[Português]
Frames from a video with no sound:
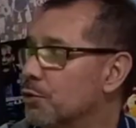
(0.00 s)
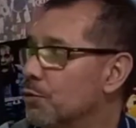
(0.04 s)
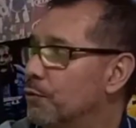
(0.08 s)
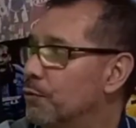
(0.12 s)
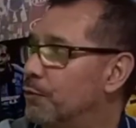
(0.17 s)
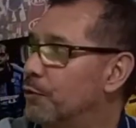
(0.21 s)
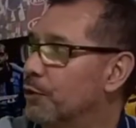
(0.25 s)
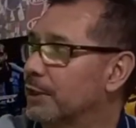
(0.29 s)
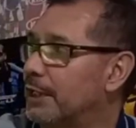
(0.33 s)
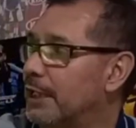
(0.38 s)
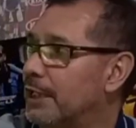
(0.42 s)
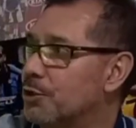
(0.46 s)
O
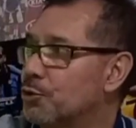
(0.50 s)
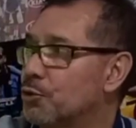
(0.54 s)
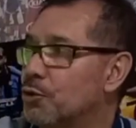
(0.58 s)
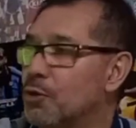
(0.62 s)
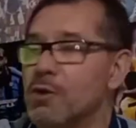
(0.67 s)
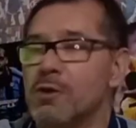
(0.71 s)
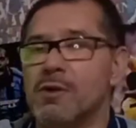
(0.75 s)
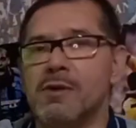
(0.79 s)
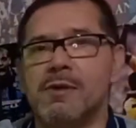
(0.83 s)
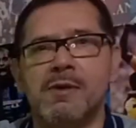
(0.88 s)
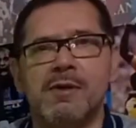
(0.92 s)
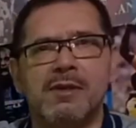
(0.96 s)
Fortaleza
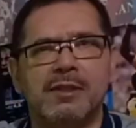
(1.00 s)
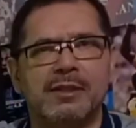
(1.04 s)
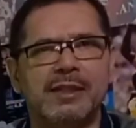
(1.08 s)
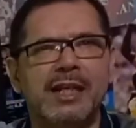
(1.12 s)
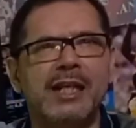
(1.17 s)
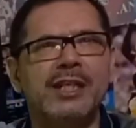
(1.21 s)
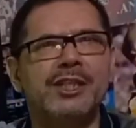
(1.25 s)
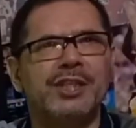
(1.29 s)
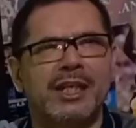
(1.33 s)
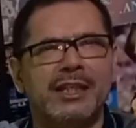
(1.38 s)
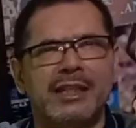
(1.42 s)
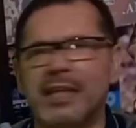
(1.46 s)
jogou lá
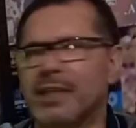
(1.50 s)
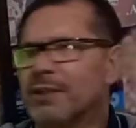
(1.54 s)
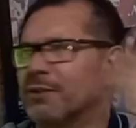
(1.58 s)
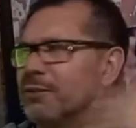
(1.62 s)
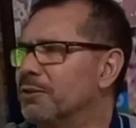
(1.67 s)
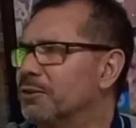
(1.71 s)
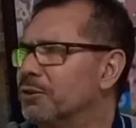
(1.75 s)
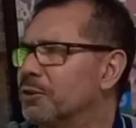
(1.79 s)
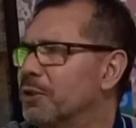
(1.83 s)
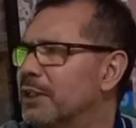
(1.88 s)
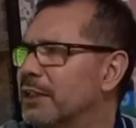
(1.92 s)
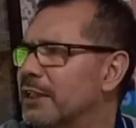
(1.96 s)
em
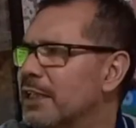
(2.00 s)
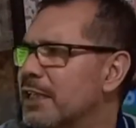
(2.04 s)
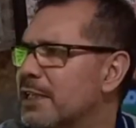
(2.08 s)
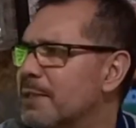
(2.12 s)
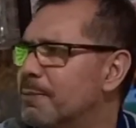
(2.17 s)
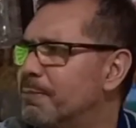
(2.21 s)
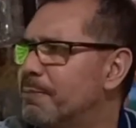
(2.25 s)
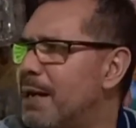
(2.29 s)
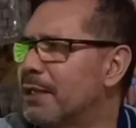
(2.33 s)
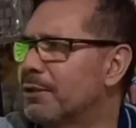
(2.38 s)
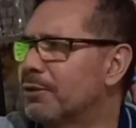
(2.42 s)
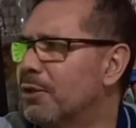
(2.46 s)
janeiro, jogo
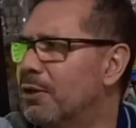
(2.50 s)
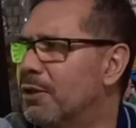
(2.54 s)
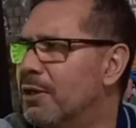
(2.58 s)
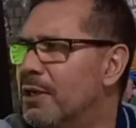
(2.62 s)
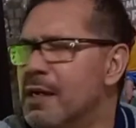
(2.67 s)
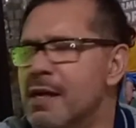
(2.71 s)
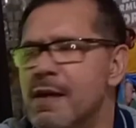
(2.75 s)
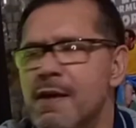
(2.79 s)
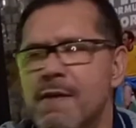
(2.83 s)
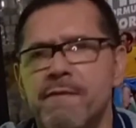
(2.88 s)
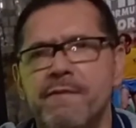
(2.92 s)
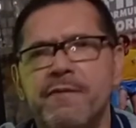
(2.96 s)
antecipado, ó,
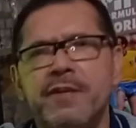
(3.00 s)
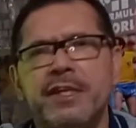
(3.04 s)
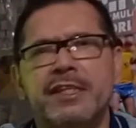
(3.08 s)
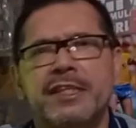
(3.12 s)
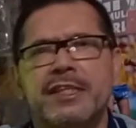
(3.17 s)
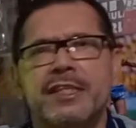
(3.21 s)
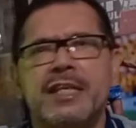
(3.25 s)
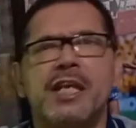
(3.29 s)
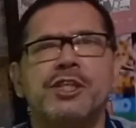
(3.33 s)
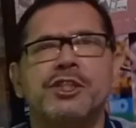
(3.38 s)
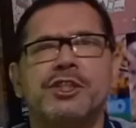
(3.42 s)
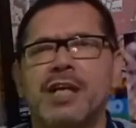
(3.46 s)

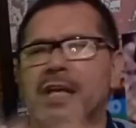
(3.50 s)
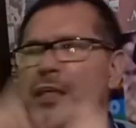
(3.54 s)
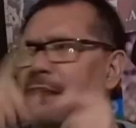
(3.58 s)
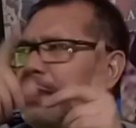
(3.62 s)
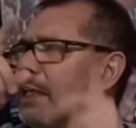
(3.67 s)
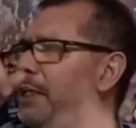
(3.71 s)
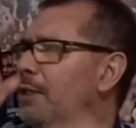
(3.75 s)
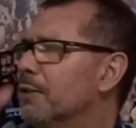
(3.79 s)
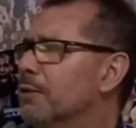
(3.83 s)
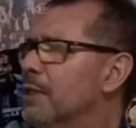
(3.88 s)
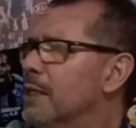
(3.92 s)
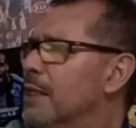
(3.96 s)
26 de
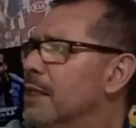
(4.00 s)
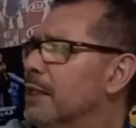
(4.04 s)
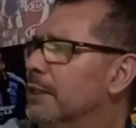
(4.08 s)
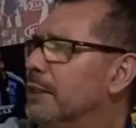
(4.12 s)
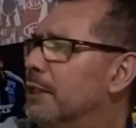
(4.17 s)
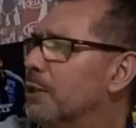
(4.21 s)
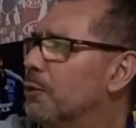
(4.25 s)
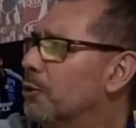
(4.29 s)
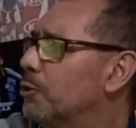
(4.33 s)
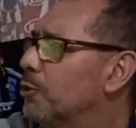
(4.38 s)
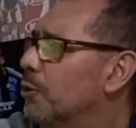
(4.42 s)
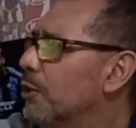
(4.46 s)
janeiro,
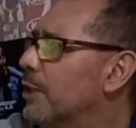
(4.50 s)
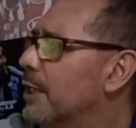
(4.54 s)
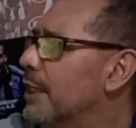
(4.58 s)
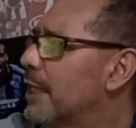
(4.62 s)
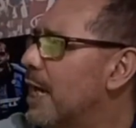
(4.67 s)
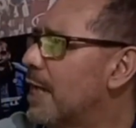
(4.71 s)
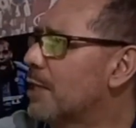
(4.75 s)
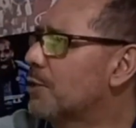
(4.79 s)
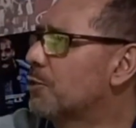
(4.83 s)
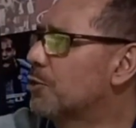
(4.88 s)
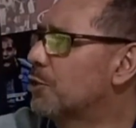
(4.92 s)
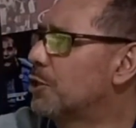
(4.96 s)
derrotou em
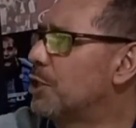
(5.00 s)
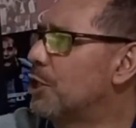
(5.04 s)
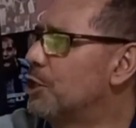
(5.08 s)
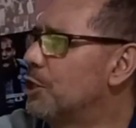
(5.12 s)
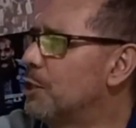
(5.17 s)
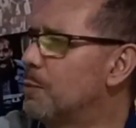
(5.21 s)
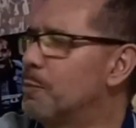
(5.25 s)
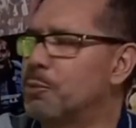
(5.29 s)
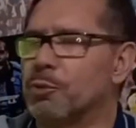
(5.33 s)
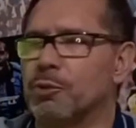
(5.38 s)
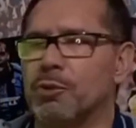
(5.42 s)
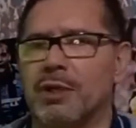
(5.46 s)
casa o
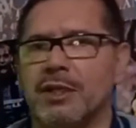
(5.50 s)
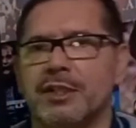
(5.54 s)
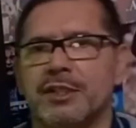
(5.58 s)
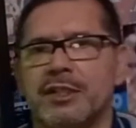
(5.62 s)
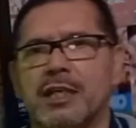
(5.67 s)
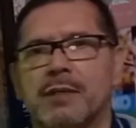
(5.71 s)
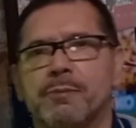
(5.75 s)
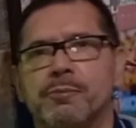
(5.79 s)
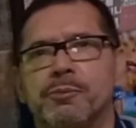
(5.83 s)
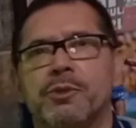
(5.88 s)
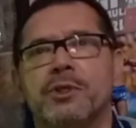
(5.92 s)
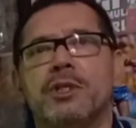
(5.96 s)
Sergipe por 1 a
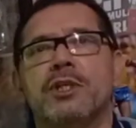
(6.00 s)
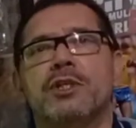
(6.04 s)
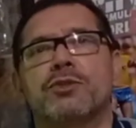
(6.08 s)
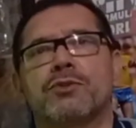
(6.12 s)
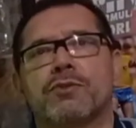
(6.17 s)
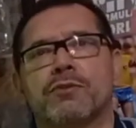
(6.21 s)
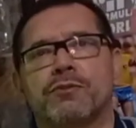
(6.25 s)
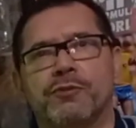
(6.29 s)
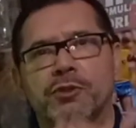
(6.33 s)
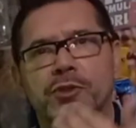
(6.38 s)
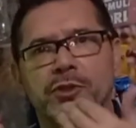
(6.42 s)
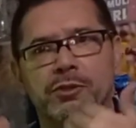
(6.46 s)
0, por isso
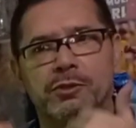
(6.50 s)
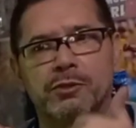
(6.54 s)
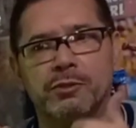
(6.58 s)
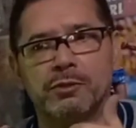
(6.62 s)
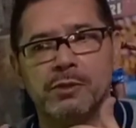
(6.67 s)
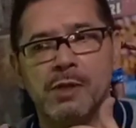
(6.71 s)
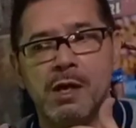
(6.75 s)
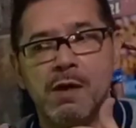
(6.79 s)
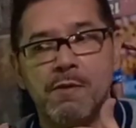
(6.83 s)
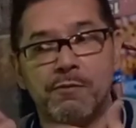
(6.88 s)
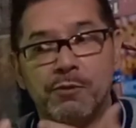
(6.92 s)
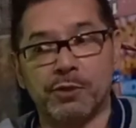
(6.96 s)
que
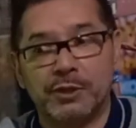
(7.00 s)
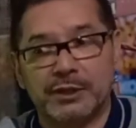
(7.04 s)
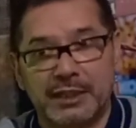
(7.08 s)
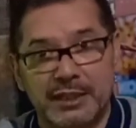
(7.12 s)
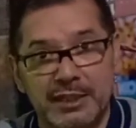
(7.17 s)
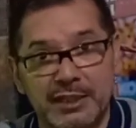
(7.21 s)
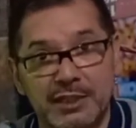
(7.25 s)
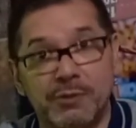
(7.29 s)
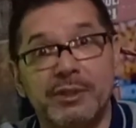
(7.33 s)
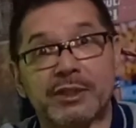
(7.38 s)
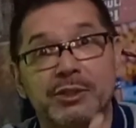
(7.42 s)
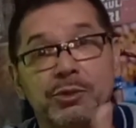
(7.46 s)
o
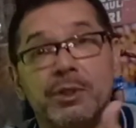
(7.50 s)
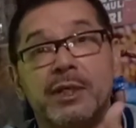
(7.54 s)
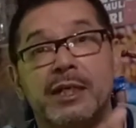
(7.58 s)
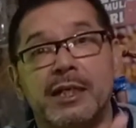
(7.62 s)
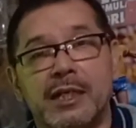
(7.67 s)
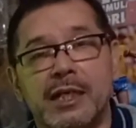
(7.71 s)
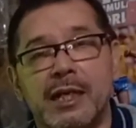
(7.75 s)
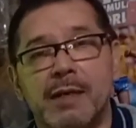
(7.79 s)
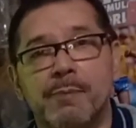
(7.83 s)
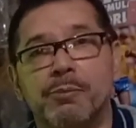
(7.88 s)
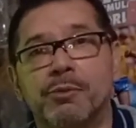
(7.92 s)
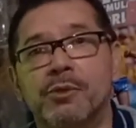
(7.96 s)
Fortaleza não entrou em
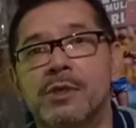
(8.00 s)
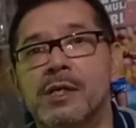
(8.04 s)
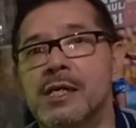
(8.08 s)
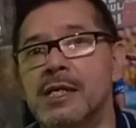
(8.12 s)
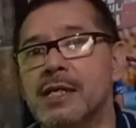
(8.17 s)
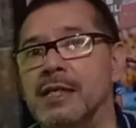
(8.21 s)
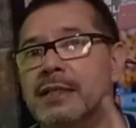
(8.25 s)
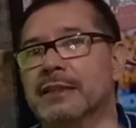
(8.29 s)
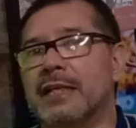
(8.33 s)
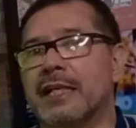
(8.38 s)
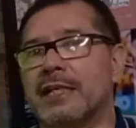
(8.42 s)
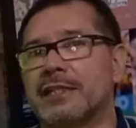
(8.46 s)
campo
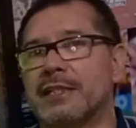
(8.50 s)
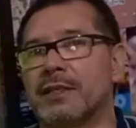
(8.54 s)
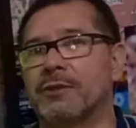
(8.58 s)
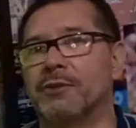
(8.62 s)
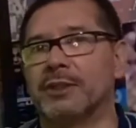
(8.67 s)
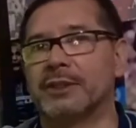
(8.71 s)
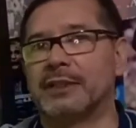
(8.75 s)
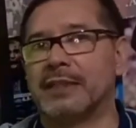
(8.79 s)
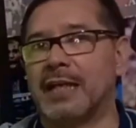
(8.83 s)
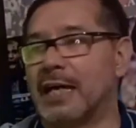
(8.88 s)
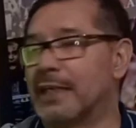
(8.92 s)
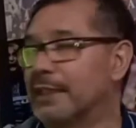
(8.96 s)
nesta
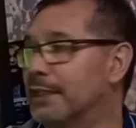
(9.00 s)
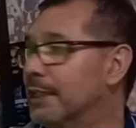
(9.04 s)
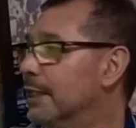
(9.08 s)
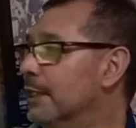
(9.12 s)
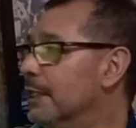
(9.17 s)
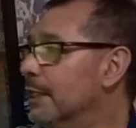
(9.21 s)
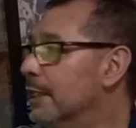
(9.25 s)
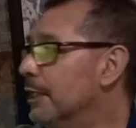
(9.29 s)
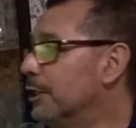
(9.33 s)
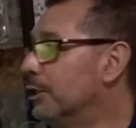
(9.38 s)
rodada.